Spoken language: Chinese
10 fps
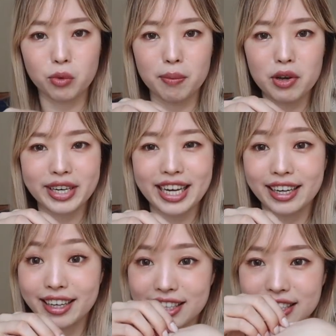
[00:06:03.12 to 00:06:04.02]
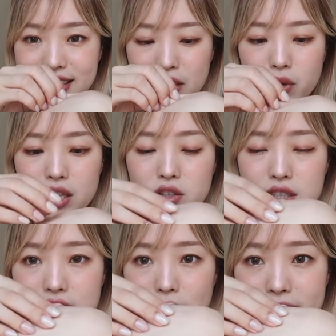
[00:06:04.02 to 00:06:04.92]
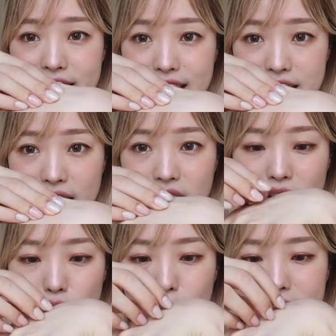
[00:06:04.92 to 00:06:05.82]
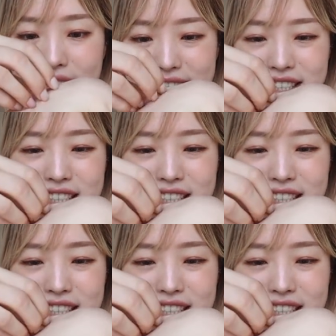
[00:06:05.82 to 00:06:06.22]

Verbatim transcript: 我没有捏得很紧，我可能就是稍微捏一下，我不会这样。